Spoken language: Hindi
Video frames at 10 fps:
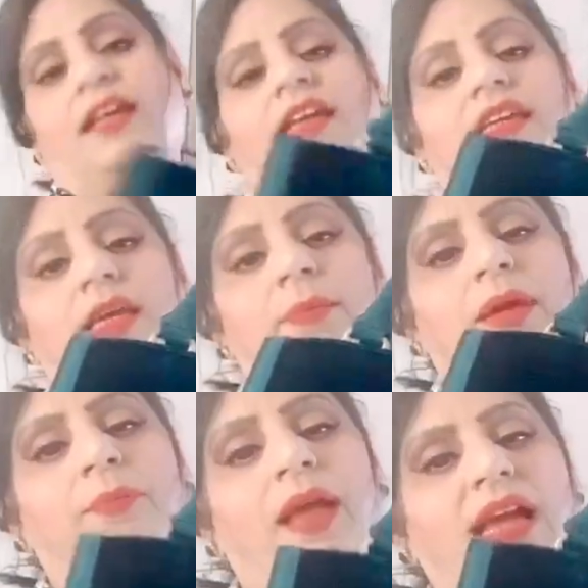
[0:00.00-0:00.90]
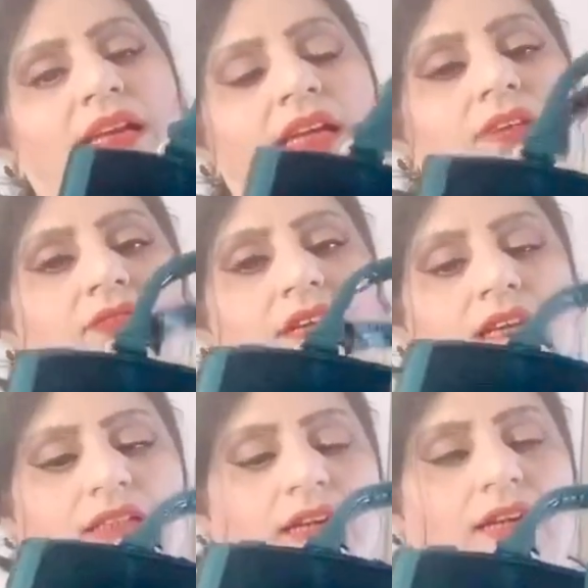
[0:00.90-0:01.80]
ये बैग महक ने गिफ्ट करा
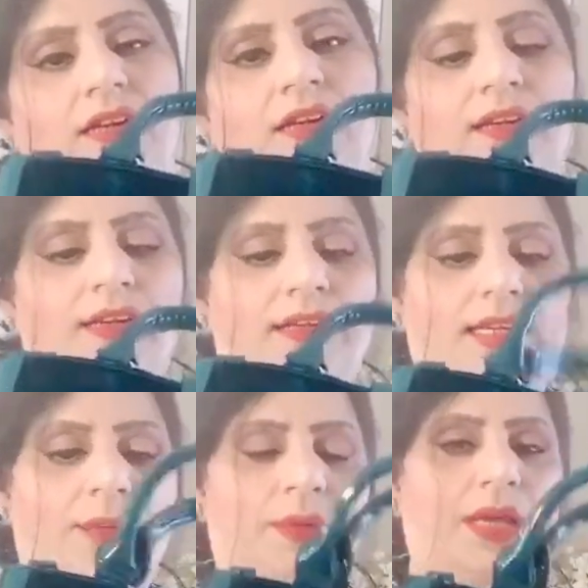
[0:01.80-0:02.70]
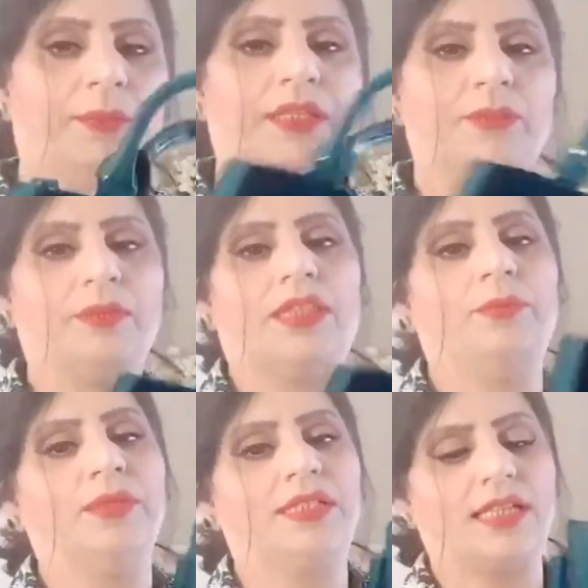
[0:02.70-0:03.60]
था ये भी अभी तक
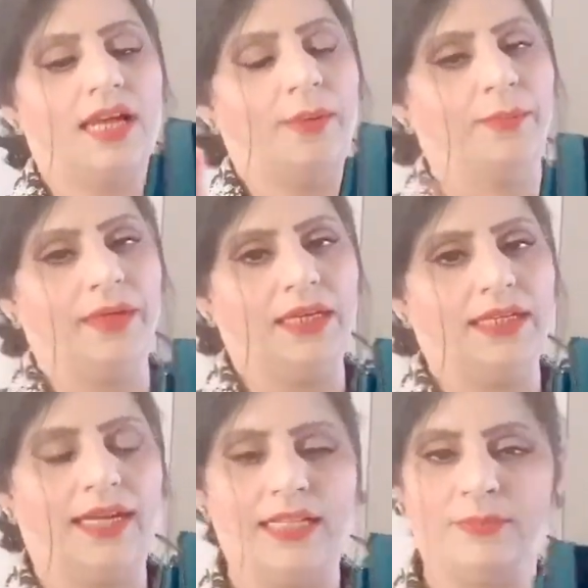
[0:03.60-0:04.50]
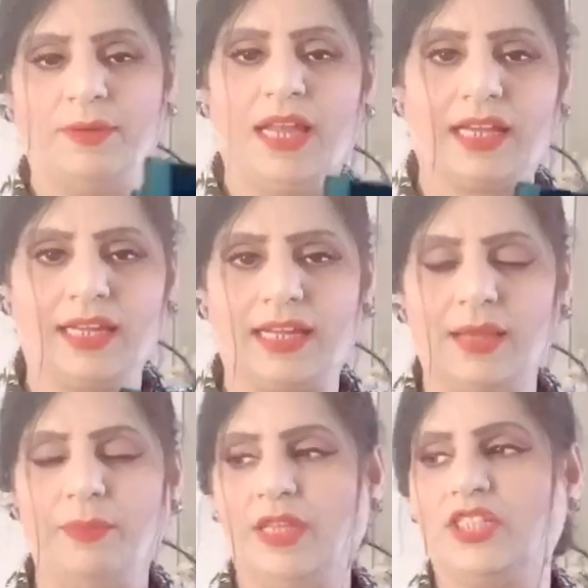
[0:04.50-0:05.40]
मतलब इसका अब मैंने ड्रेस भी ला कर रखा है
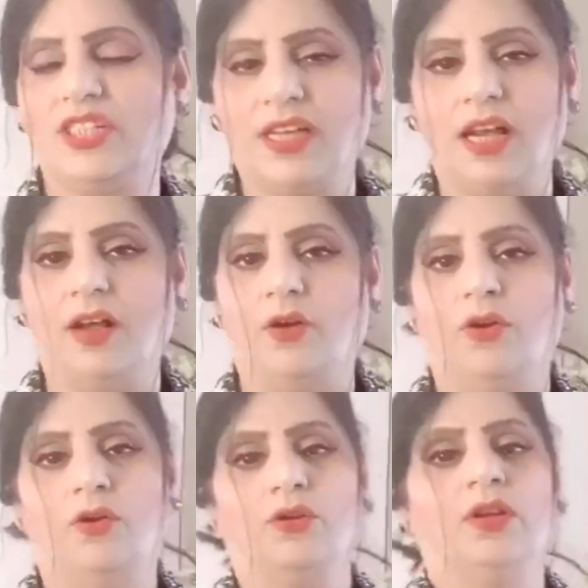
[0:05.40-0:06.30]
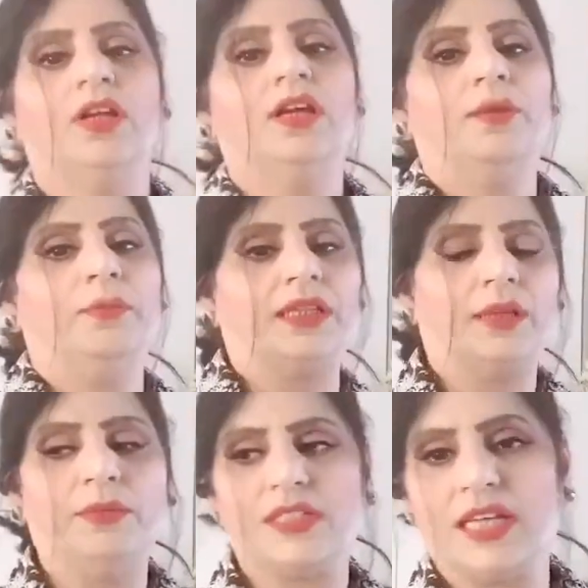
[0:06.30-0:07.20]
मैचिंग का और
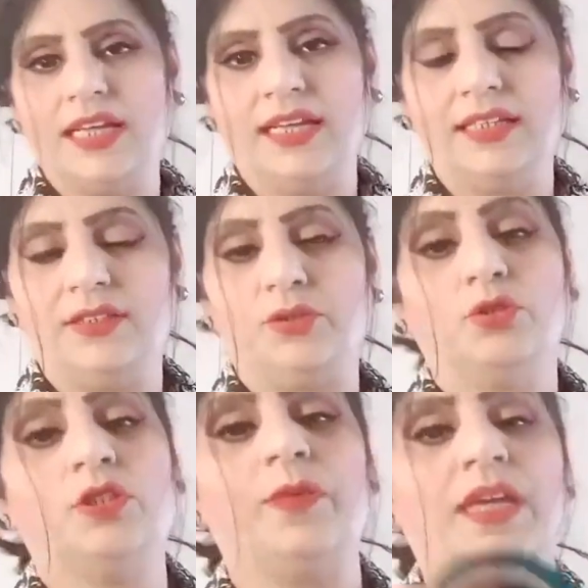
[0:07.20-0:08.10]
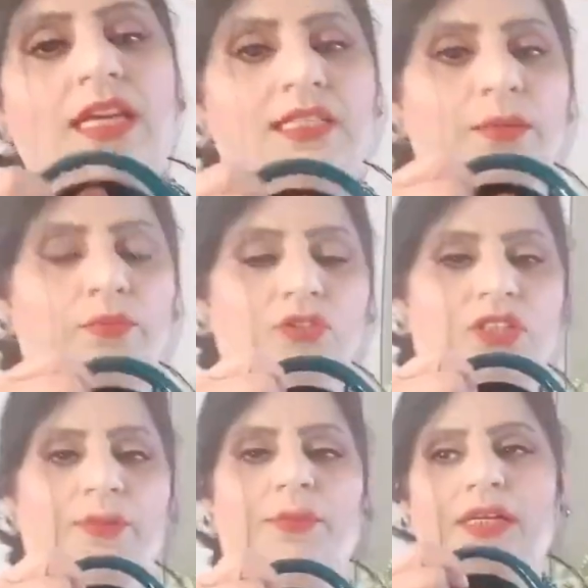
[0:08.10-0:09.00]
मतलब इसके शूज़ भी है सब कुछ
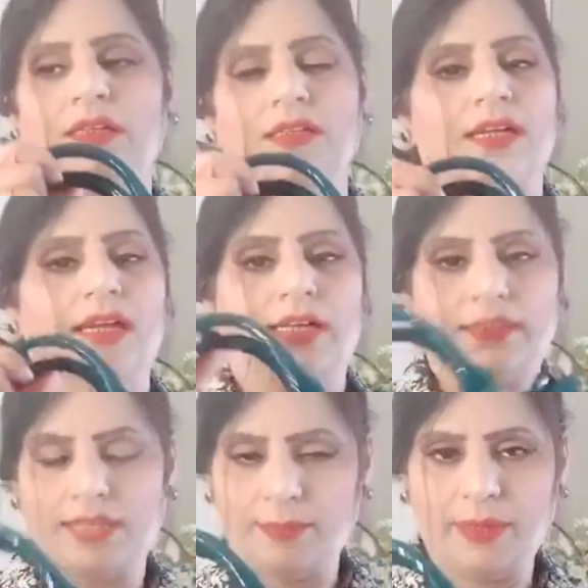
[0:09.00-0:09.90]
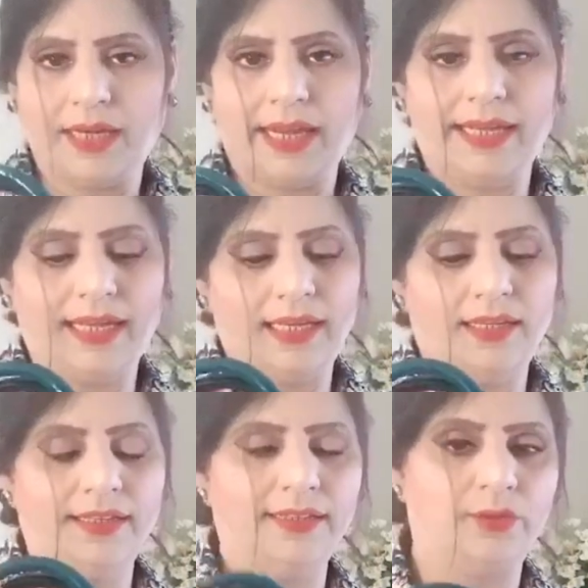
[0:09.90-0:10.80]
है बट समर आया है
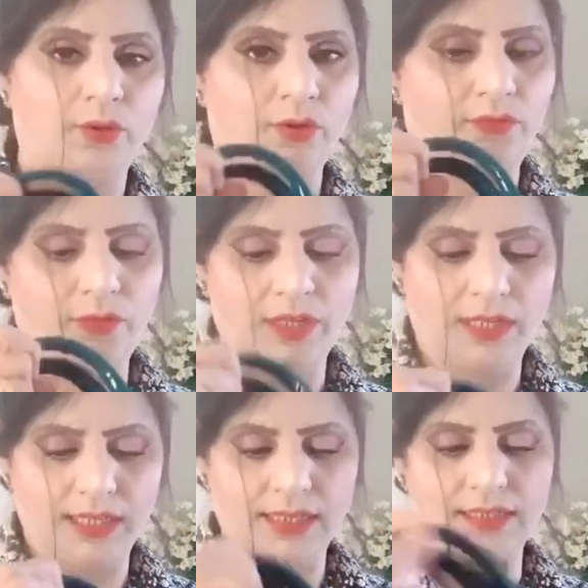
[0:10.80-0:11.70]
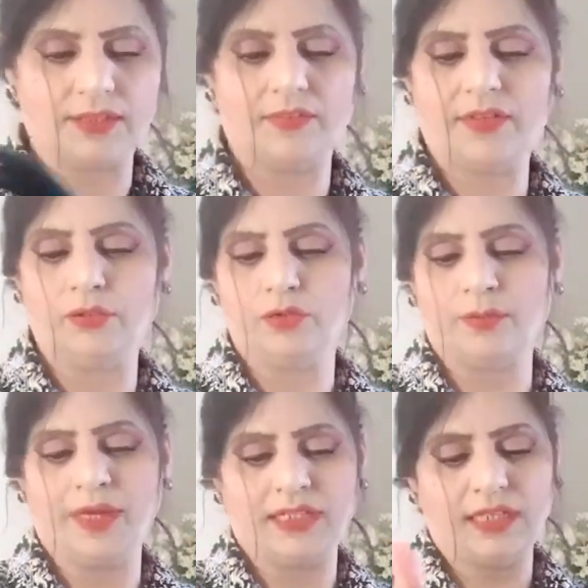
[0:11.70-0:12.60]
तो होपफुली ये इस दफ़ा यूज़
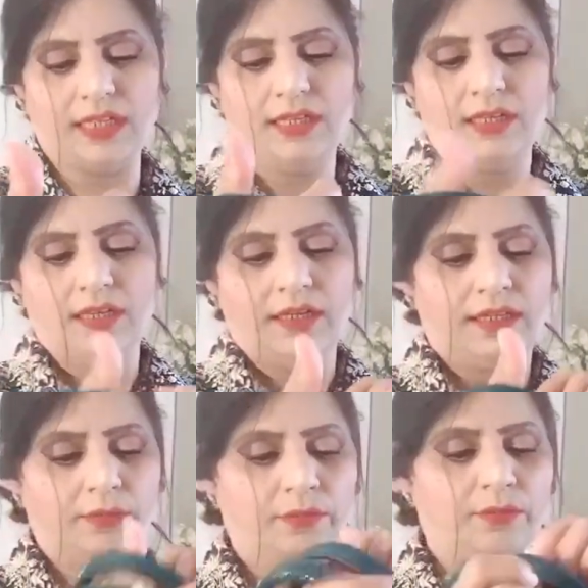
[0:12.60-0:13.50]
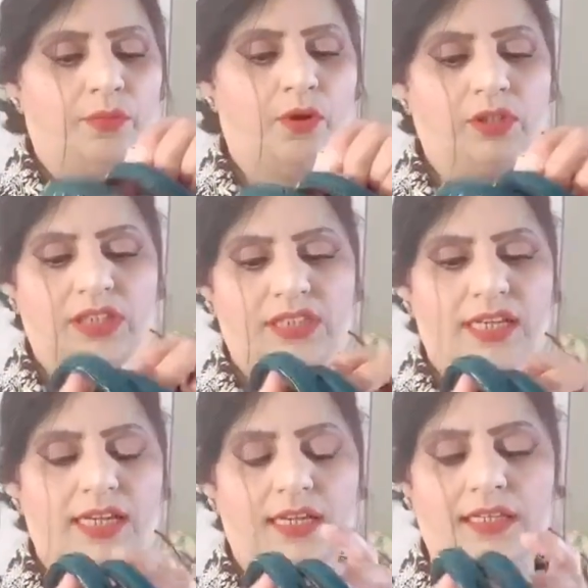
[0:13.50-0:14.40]
में आ जाए ये बहुत अच्छा
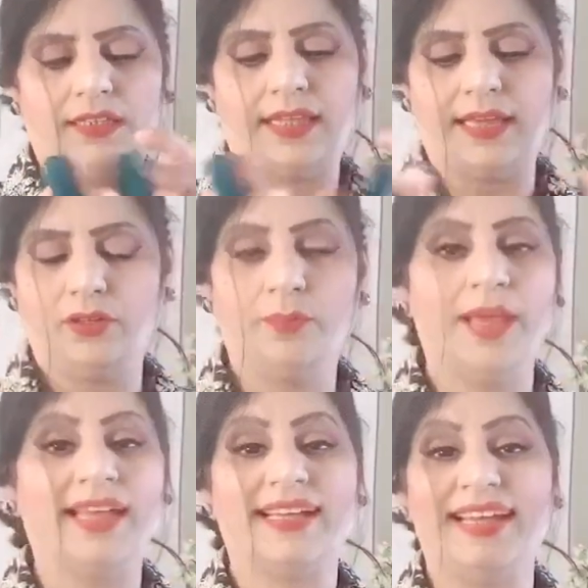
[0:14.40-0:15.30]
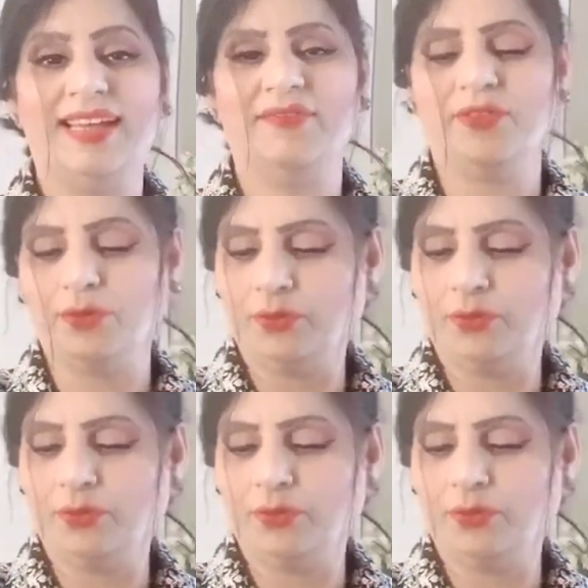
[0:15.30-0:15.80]
है थैंक यू महक आई लव यू